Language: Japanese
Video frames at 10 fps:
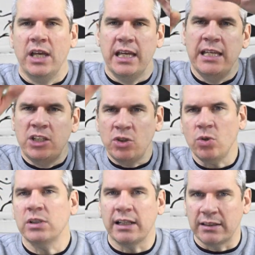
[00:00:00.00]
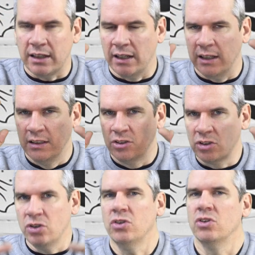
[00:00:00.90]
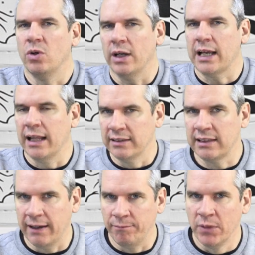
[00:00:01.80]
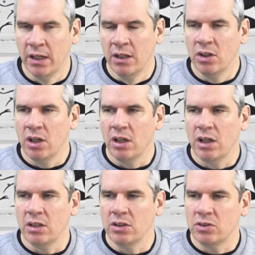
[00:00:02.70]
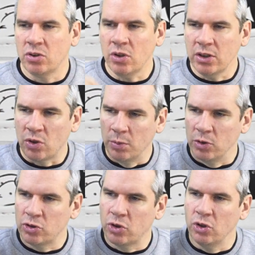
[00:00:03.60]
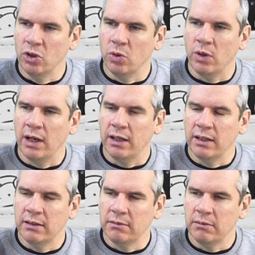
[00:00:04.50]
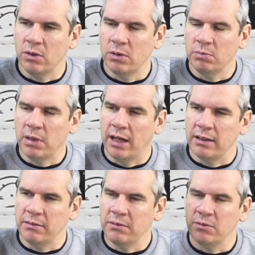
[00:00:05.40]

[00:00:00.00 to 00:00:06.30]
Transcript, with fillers: 一緒だったら作るのは簡単。それとも作るのは、まあ、